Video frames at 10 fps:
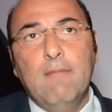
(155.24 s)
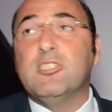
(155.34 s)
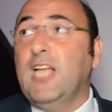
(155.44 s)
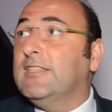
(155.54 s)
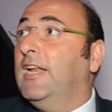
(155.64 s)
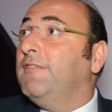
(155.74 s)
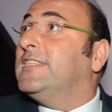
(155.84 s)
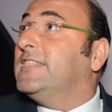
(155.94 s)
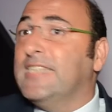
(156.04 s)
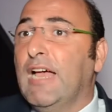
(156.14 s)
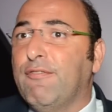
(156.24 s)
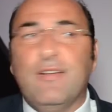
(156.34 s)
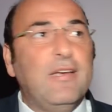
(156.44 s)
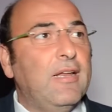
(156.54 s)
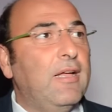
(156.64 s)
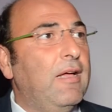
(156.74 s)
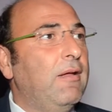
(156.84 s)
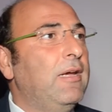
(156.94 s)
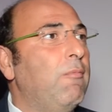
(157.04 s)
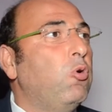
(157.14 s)
مش تحت نفس السقف
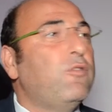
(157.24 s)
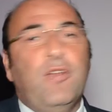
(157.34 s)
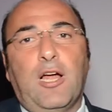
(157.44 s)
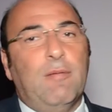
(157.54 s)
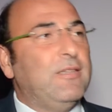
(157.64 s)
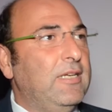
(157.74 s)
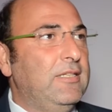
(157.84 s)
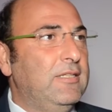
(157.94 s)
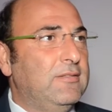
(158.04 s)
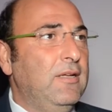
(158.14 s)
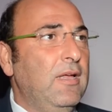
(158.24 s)
اللي موجود فيه العربيات الجديده